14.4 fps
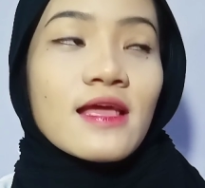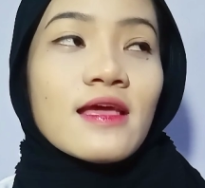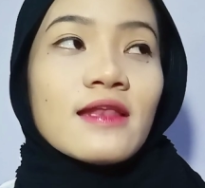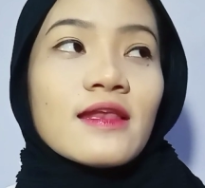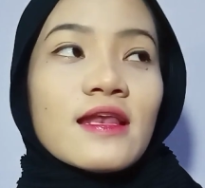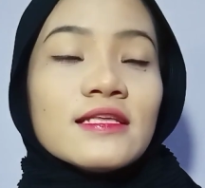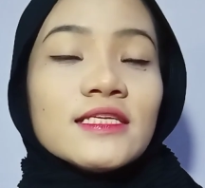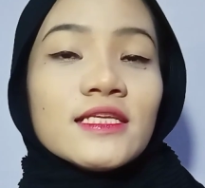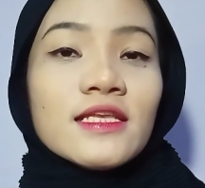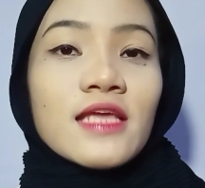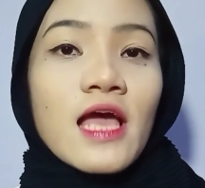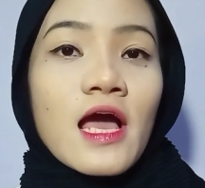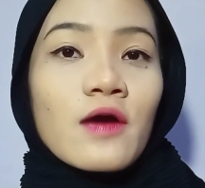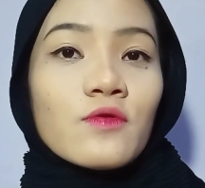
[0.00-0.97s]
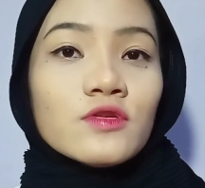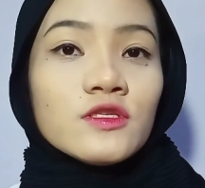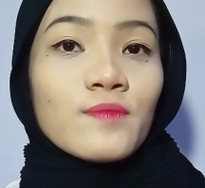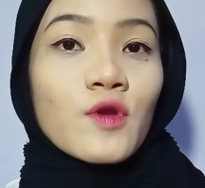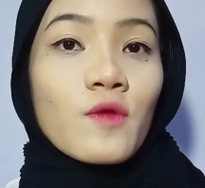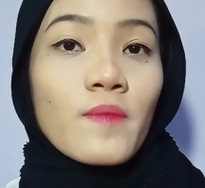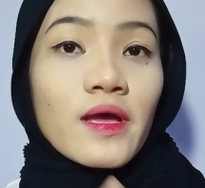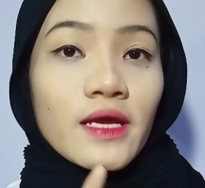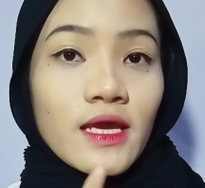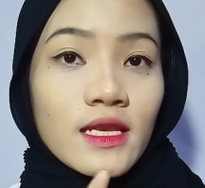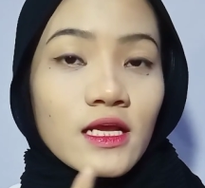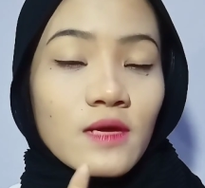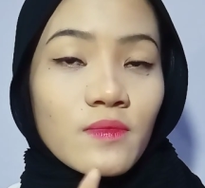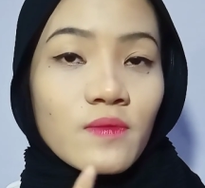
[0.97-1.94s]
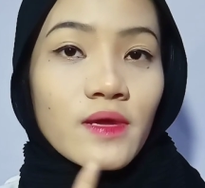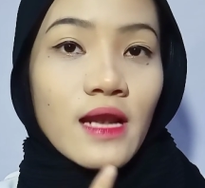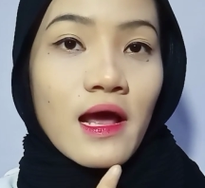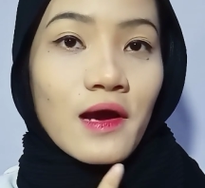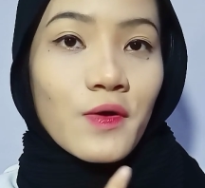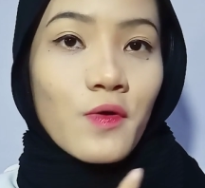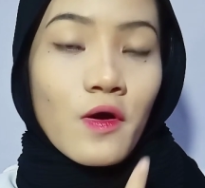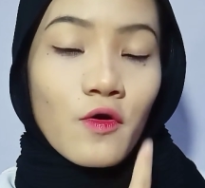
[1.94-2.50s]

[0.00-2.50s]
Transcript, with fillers: Nah, di sini aku sebelum bagian ke bibir aku,